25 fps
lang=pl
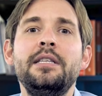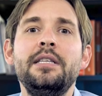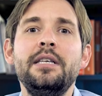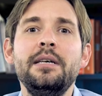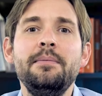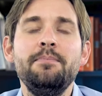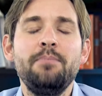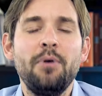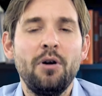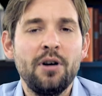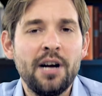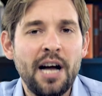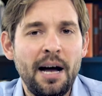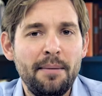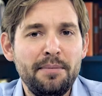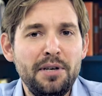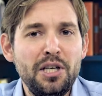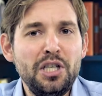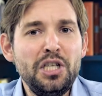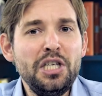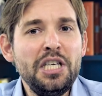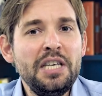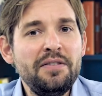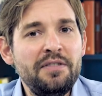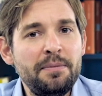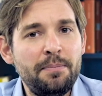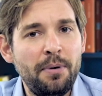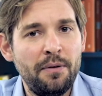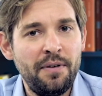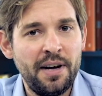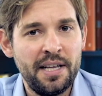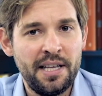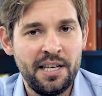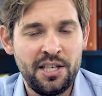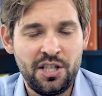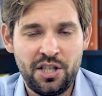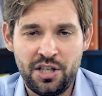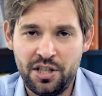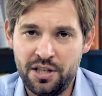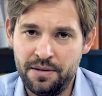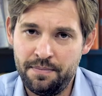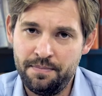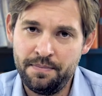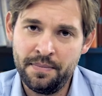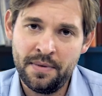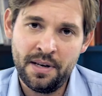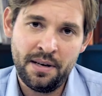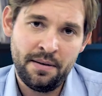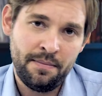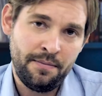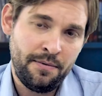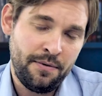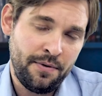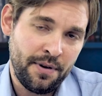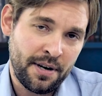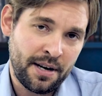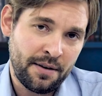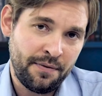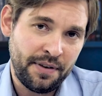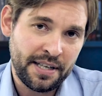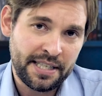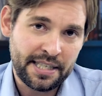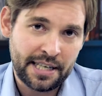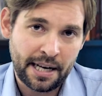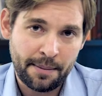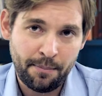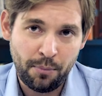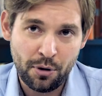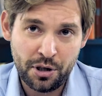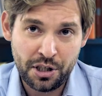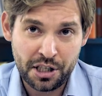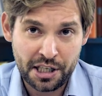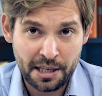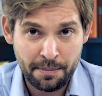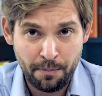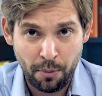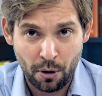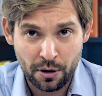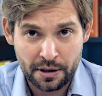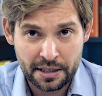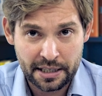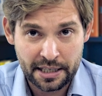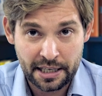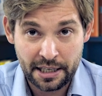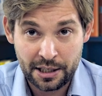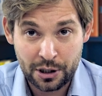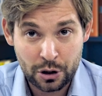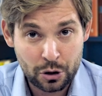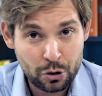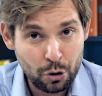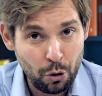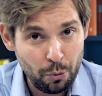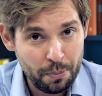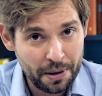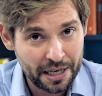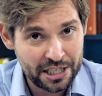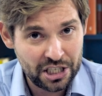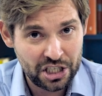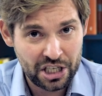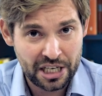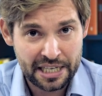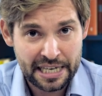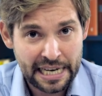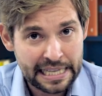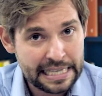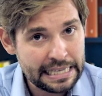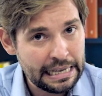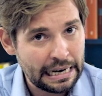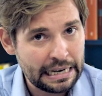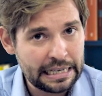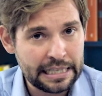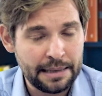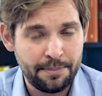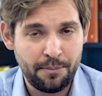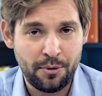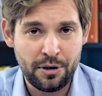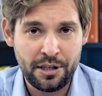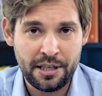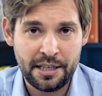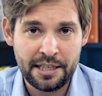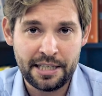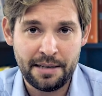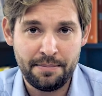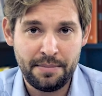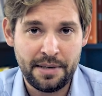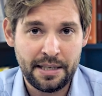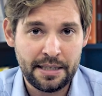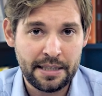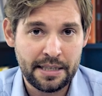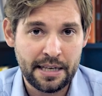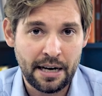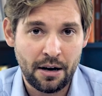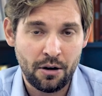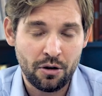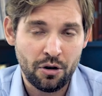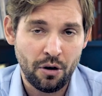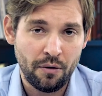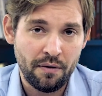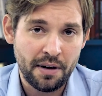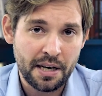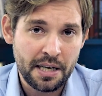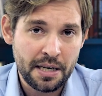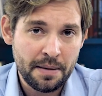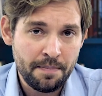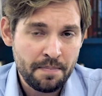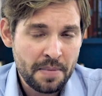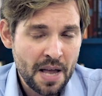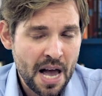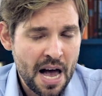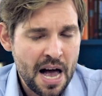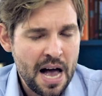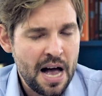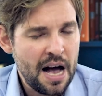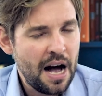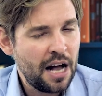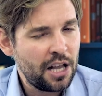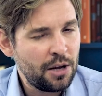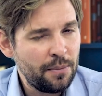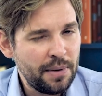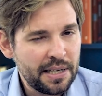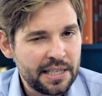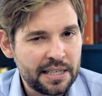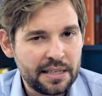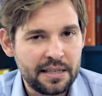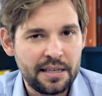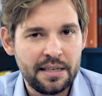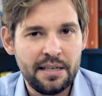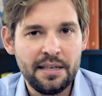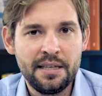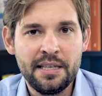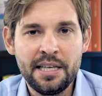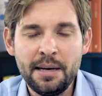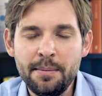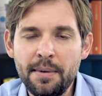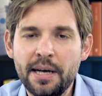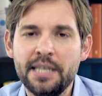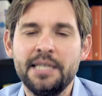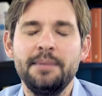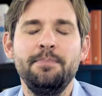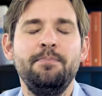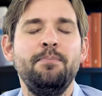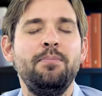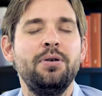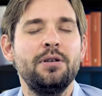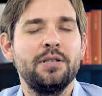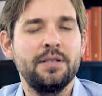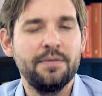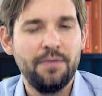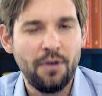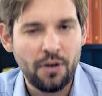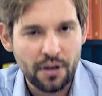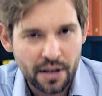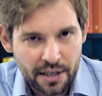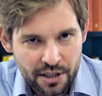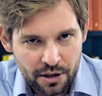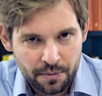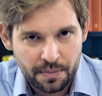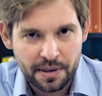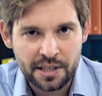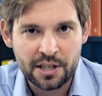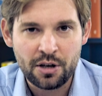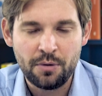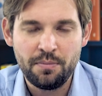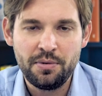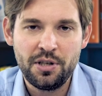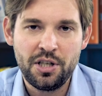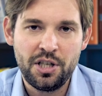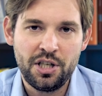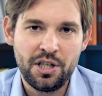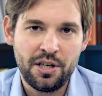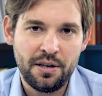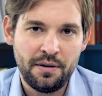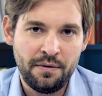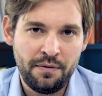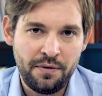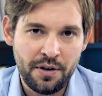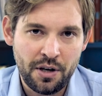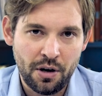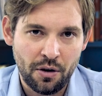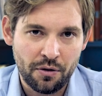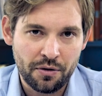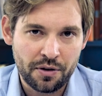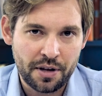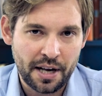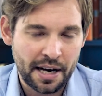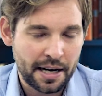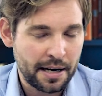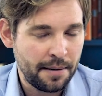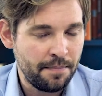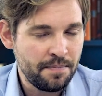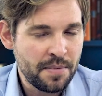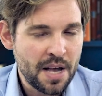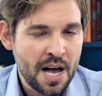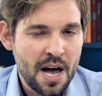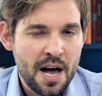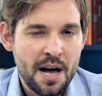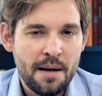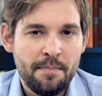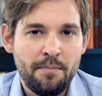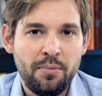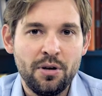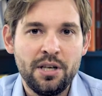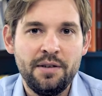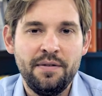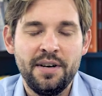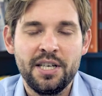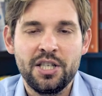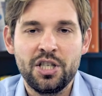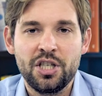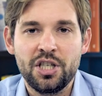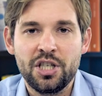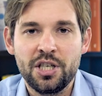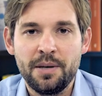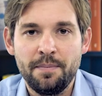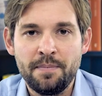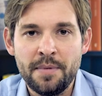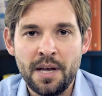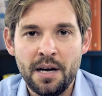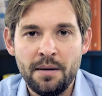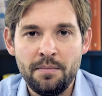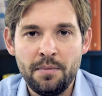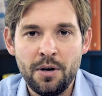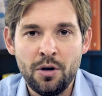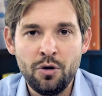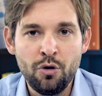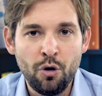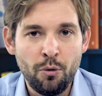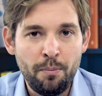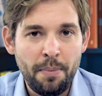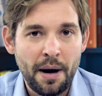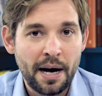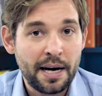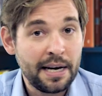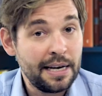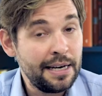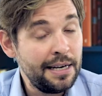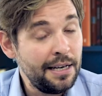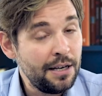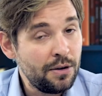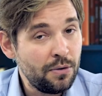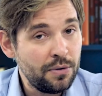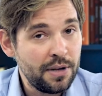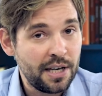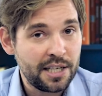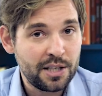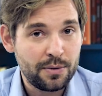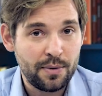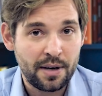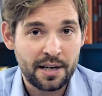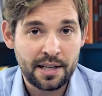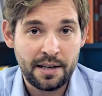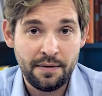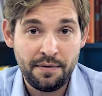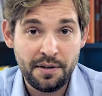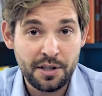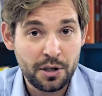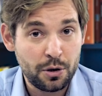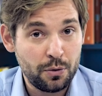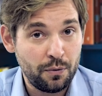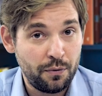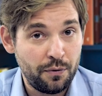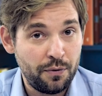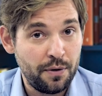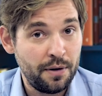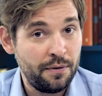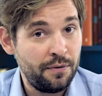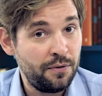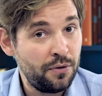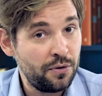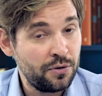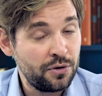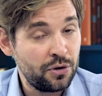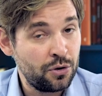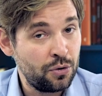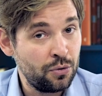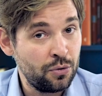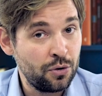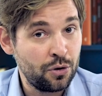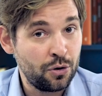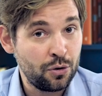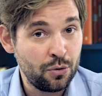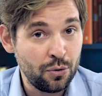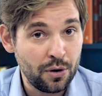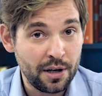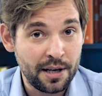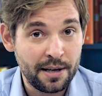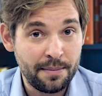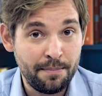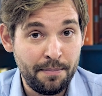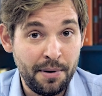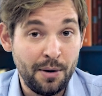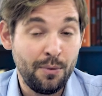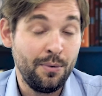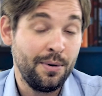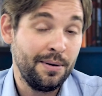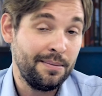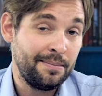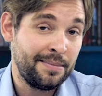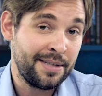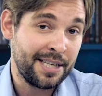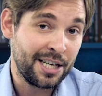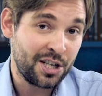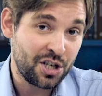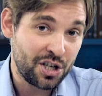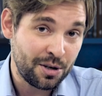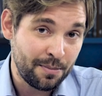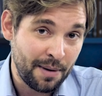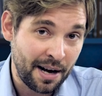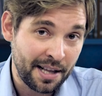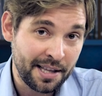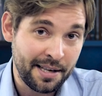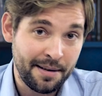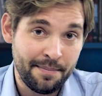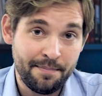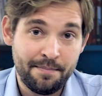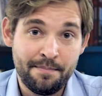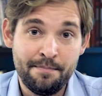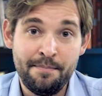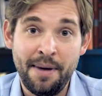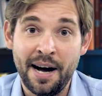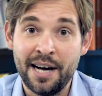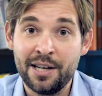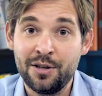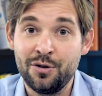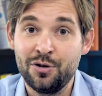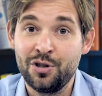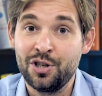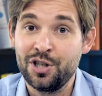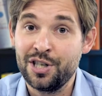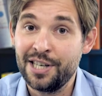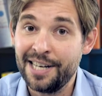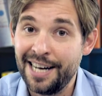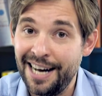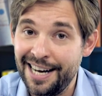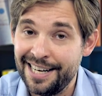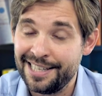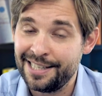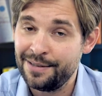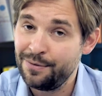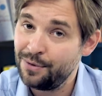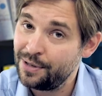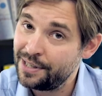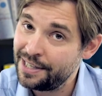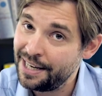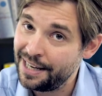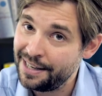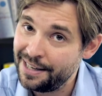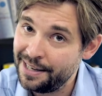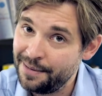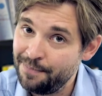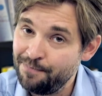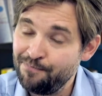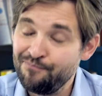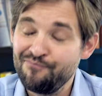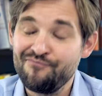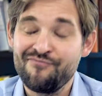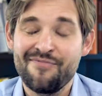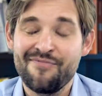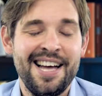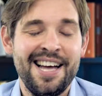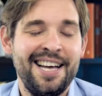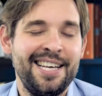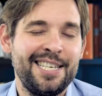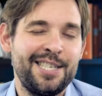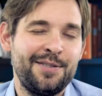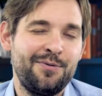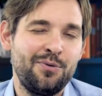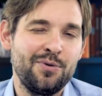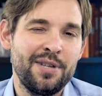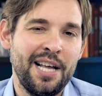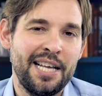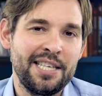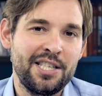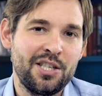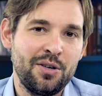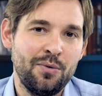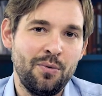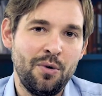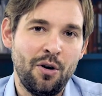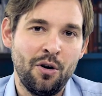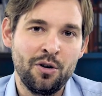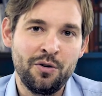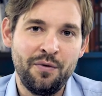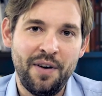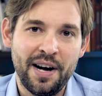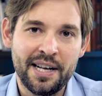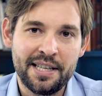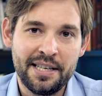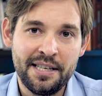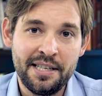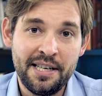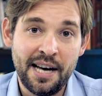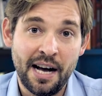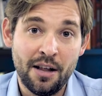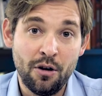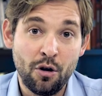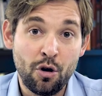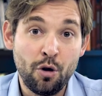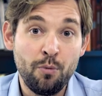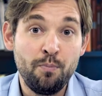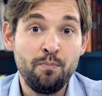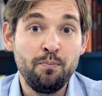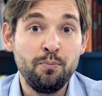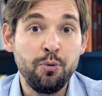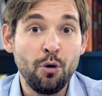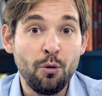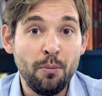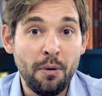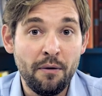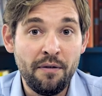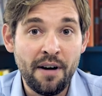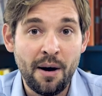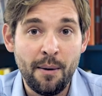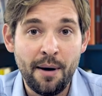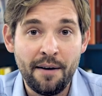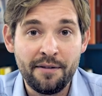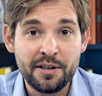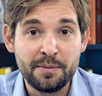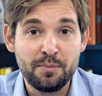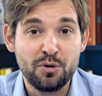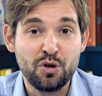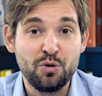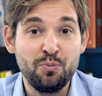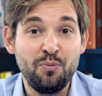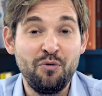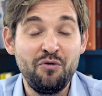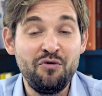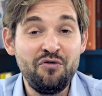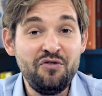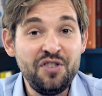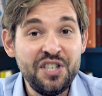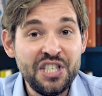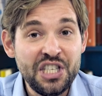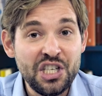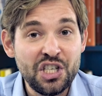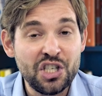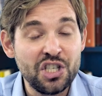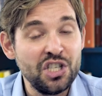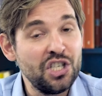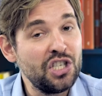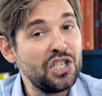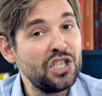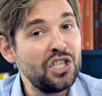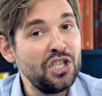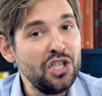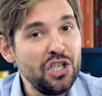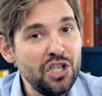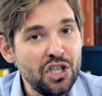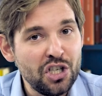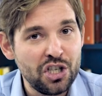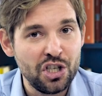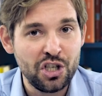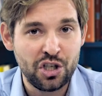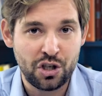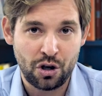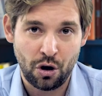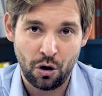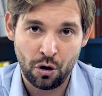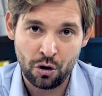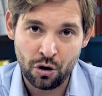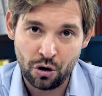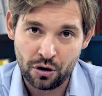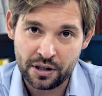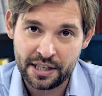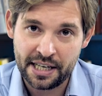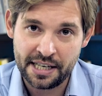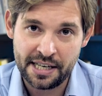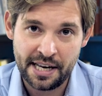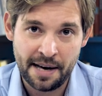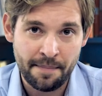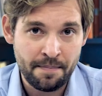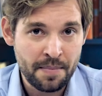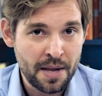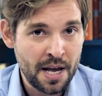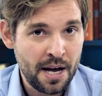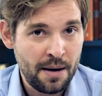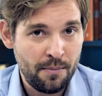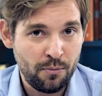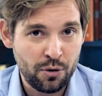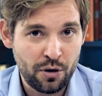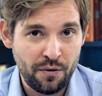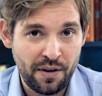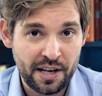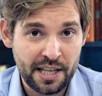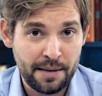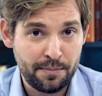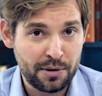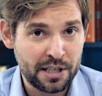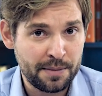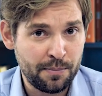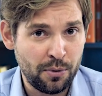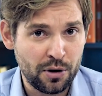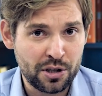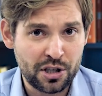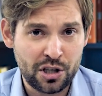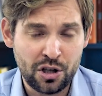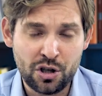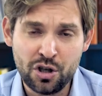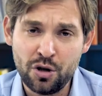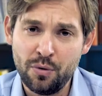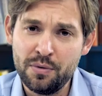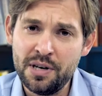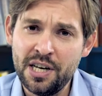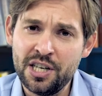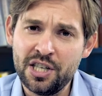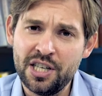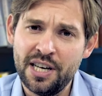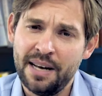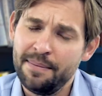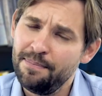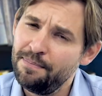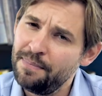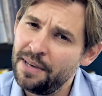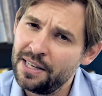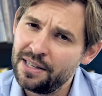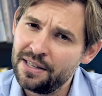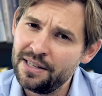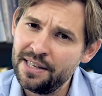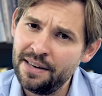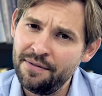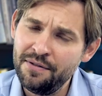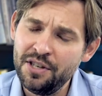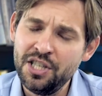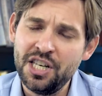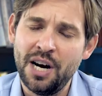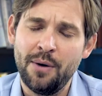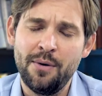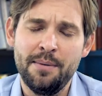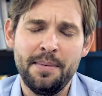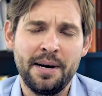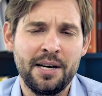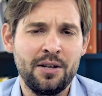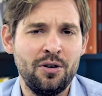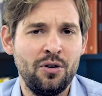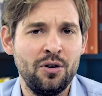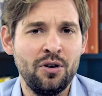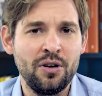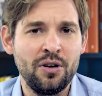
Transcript: tym programie nie wypowiadać się y, w kwestiach polityki polskiej, skupiać się jednak na polityce międzynarodowej. Natomiast tym razem pozwolę sobie zrobić wyjątek, ponieważ y, grupa kilkunastu aktywistów, wśród których był zatrzymany Bartosz K., związany z Fundacją Otwarty Dialog, próbowała w sposób fizyczny zniszczyć to ogrodzenie budowane przez polskich żołnierzy. Ja, ja widziałem, jak to